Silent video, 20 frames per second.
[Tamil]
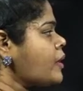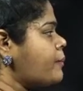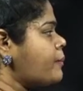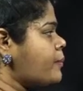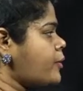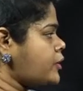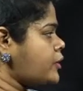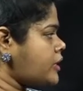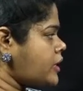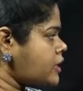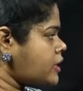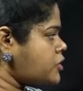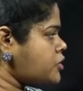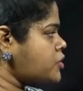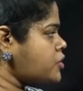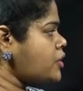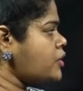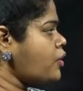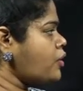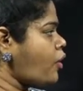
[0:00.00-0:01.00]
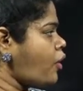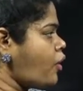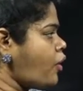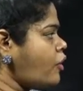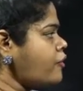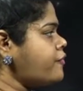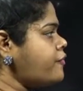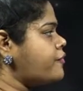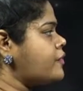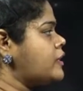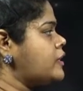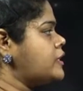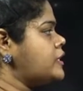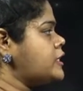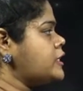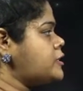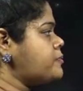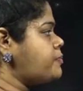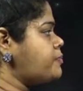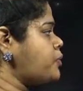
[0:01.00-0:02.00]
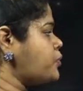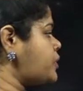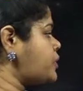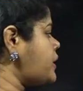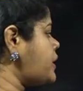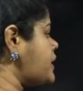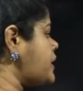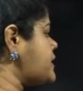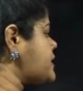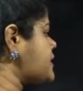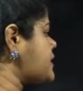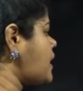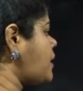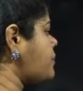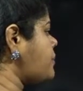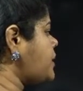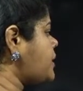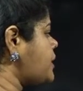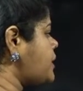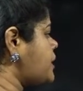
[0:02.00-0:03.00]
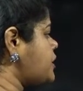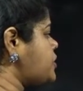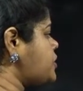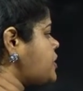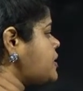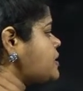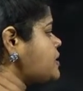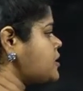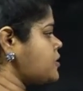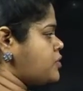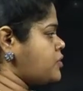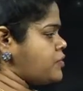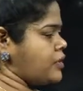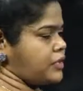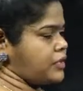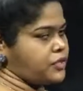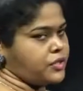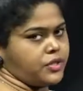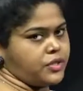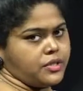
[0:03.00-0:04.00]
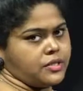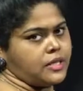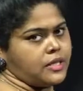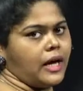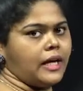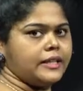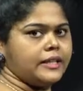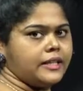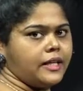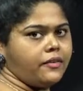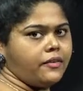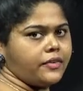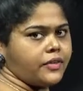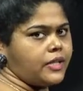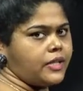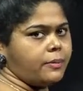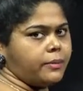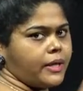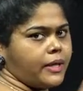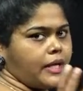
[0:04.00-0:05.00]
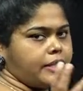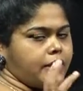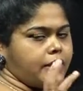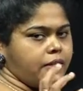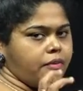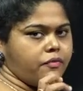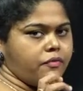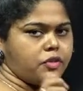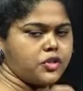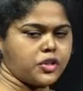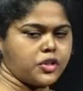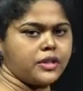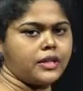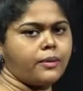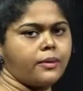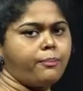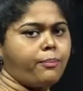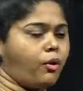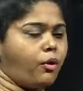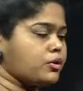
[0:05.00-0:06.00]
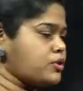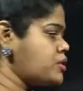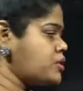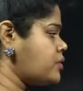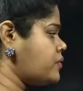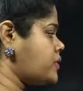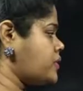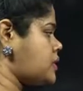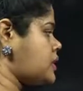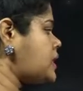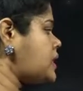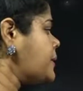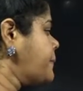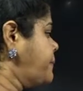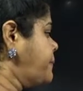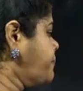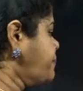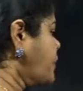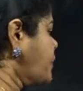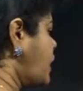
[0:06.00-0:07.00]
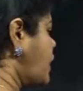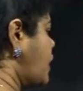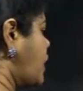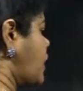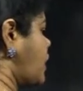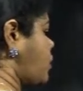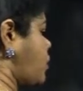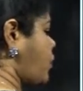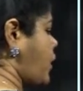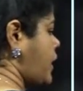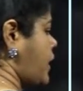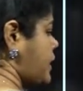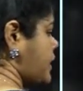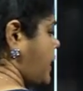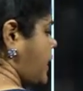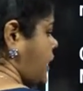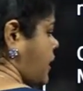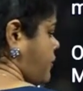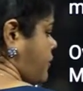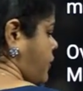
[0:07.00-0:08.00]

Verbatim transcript: ப்ரொட்டக்ஷன் ஆஃப் டிஸ்பியூட்டட் இஸ்லாமிக் ரிலீஜியஸ் ஸ்ட்ரக்சர்ஸ் அதுதான் வந்து நம்மளுக்கு அந்த விஷயத்த பாசிட்டிவிட்டி வேர்டு uh, தான் அங்கே